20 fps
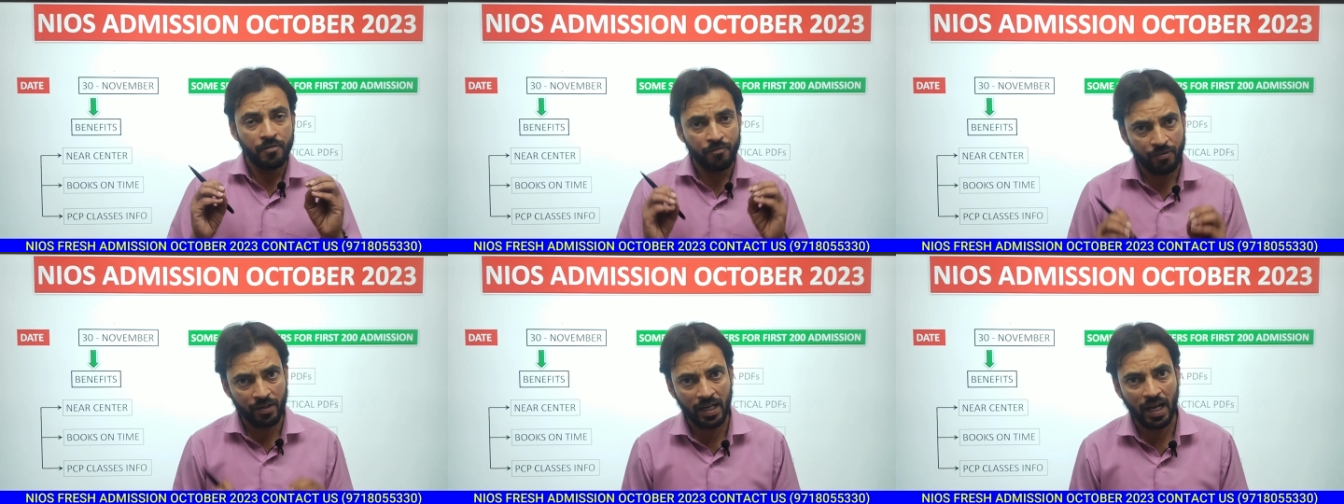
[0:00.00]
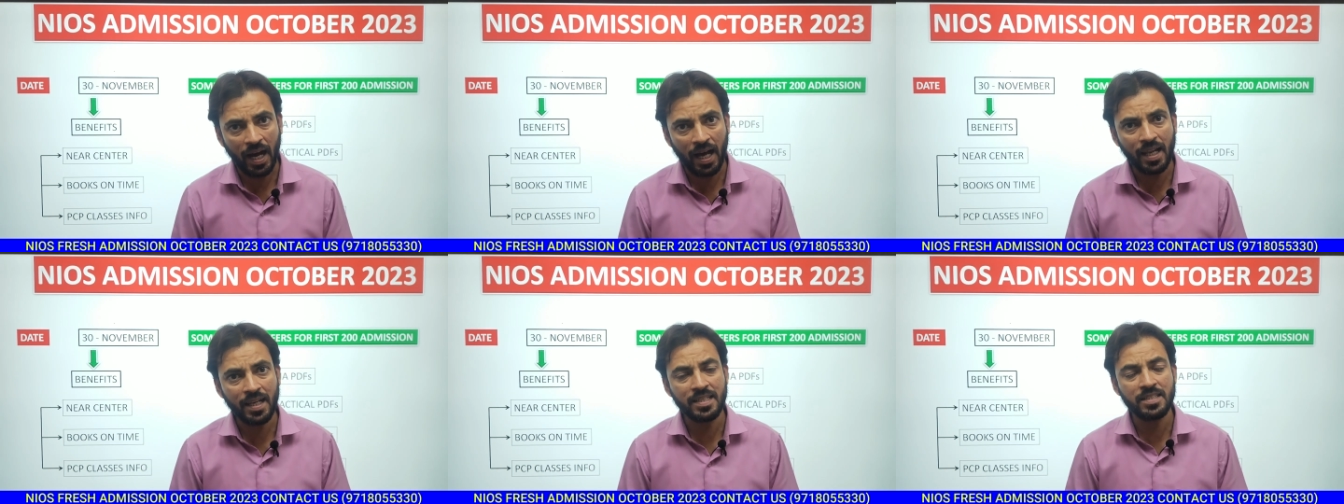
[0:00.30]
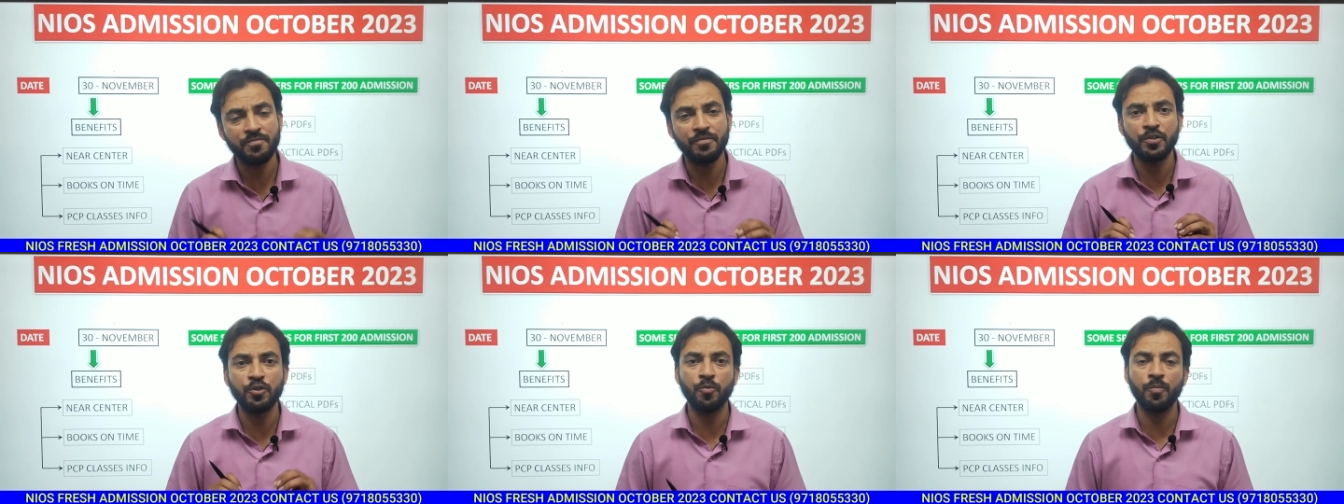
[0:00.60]
फिलहाल
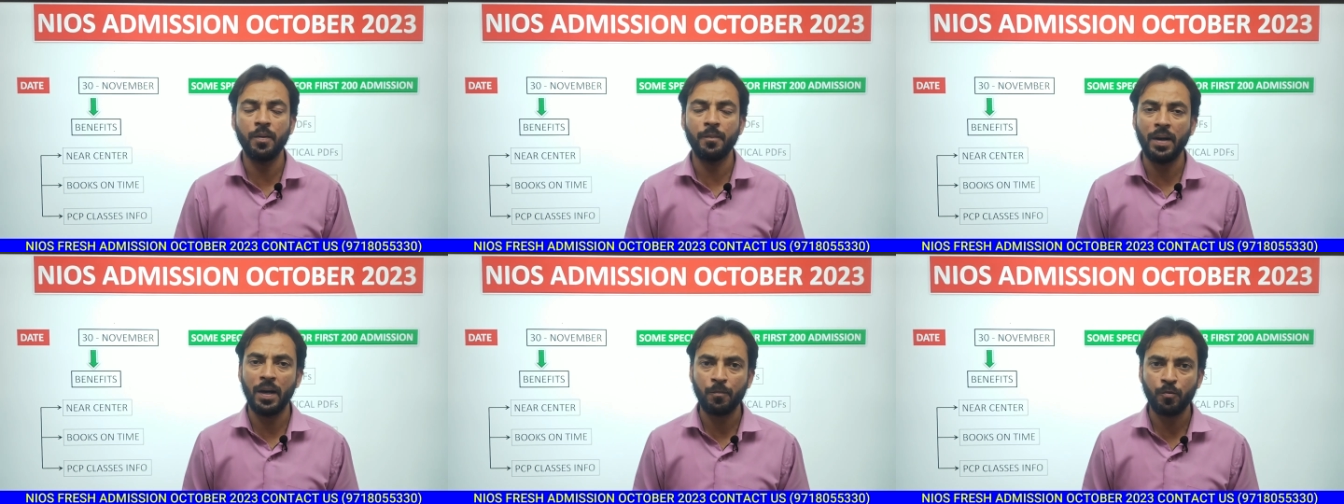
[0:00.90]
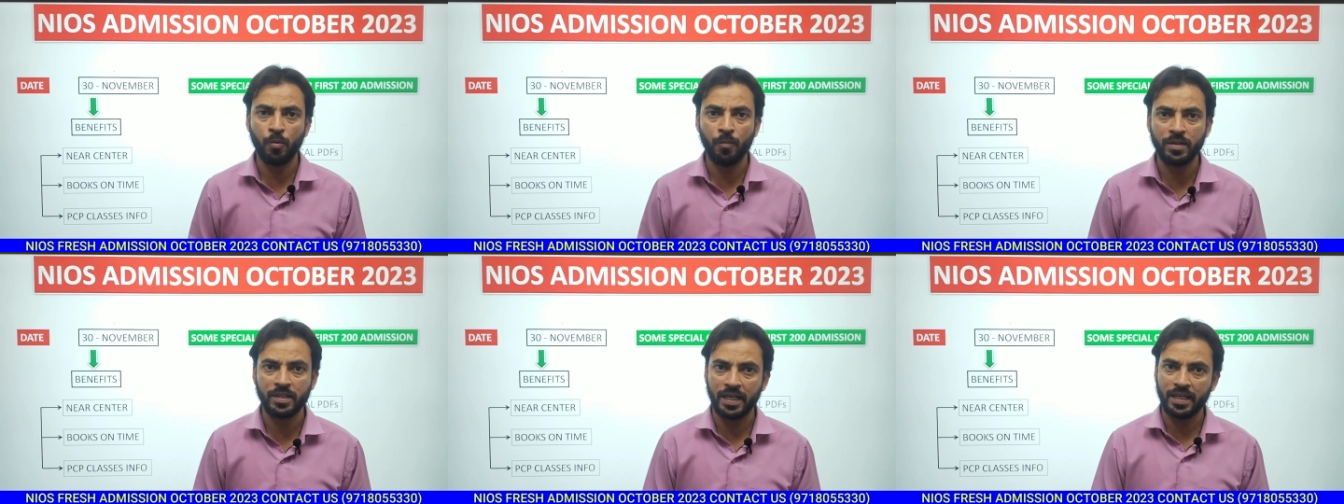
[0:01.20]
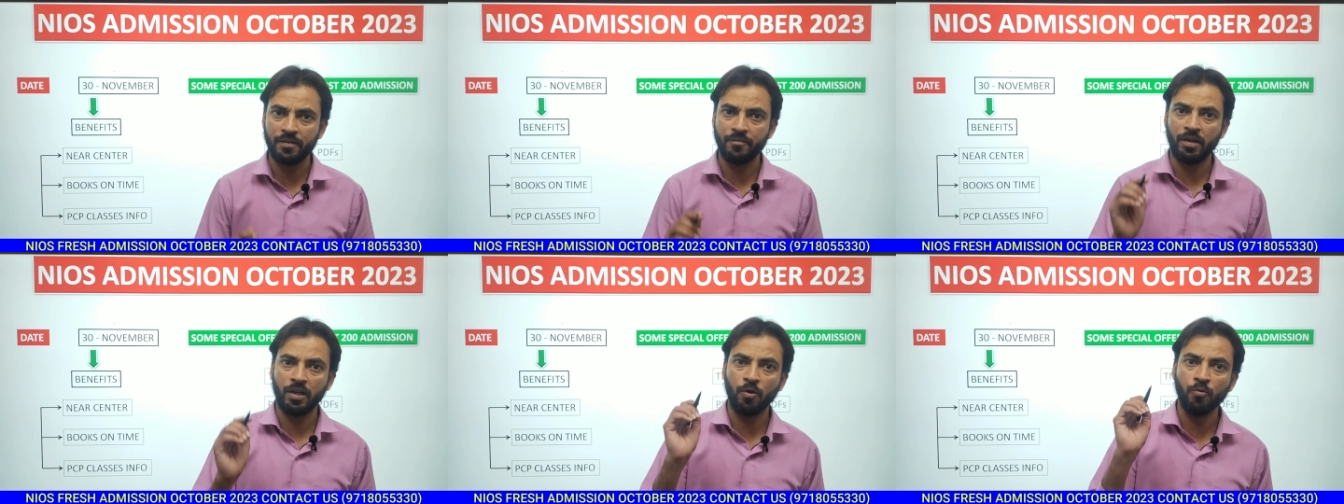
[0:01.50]
इस वीडियो में मैं आपको
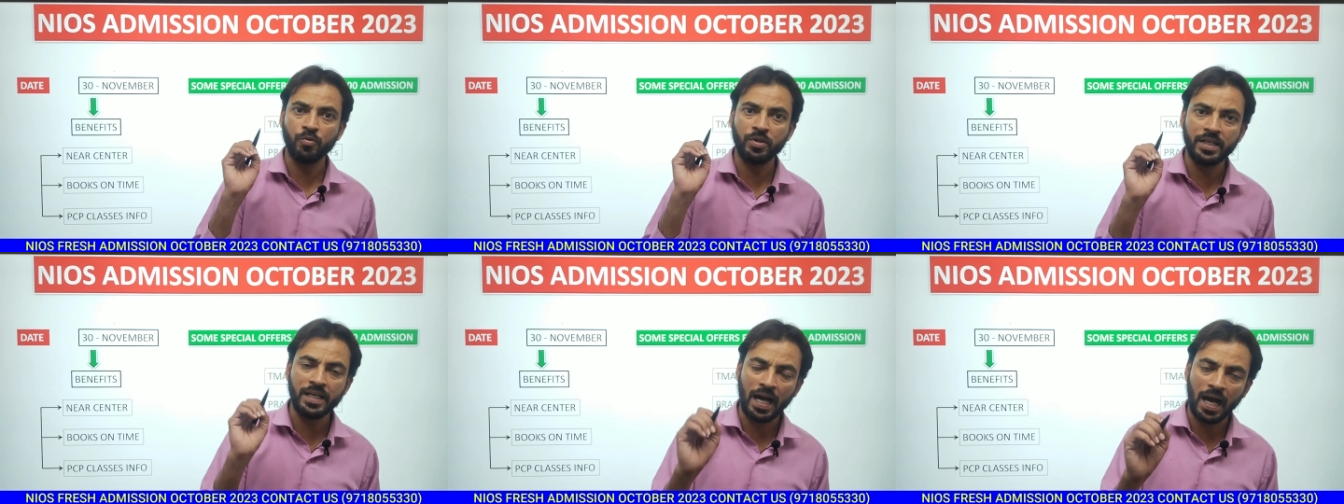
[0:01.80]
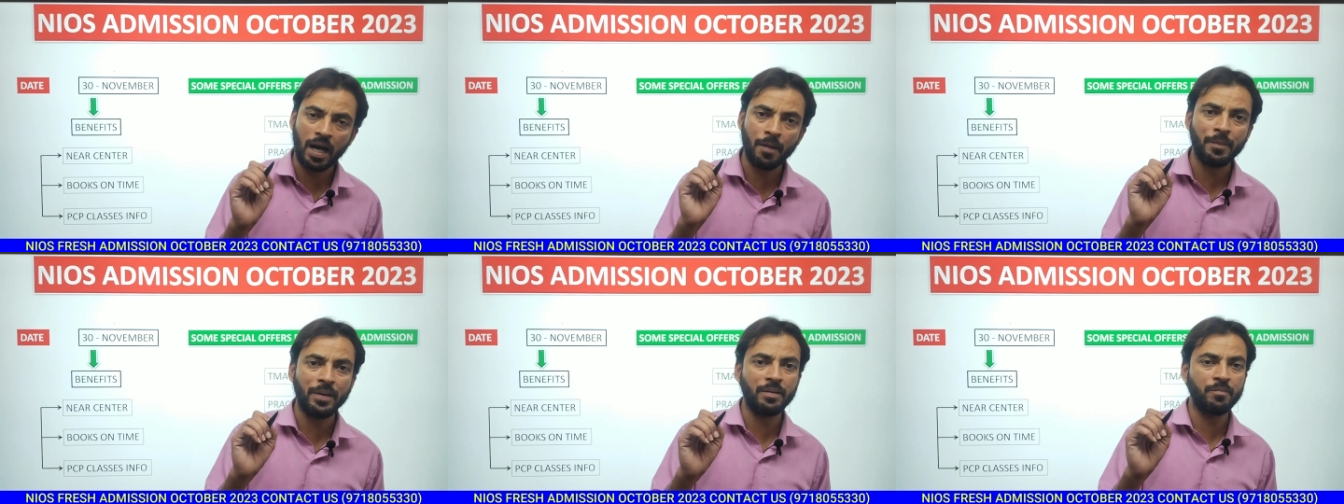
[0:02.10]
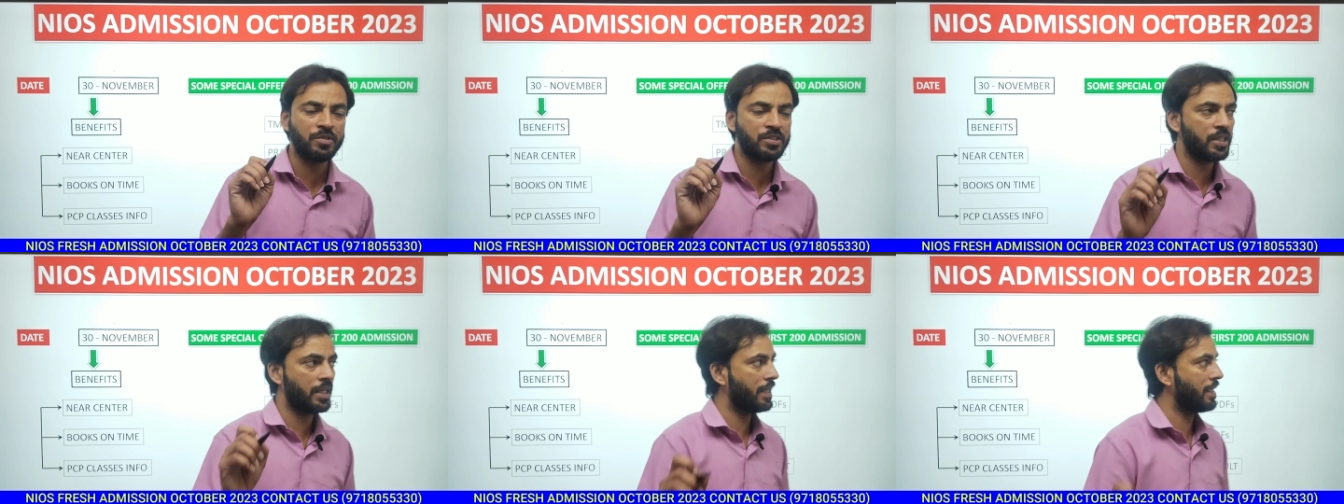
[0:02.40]
बताने वाला हूं कि आप
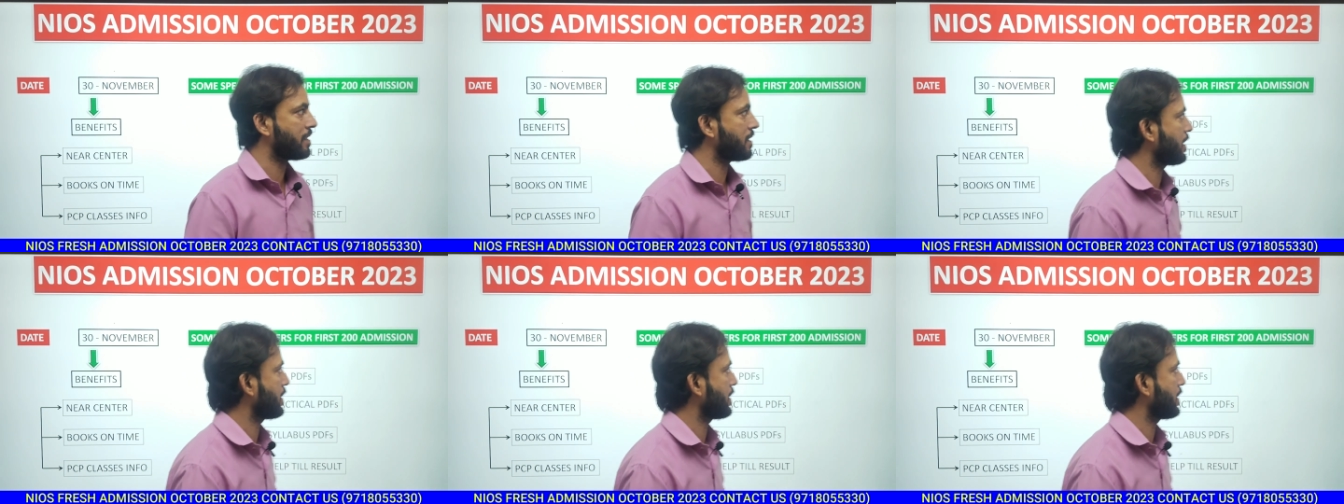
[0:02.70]
एडमिशन ले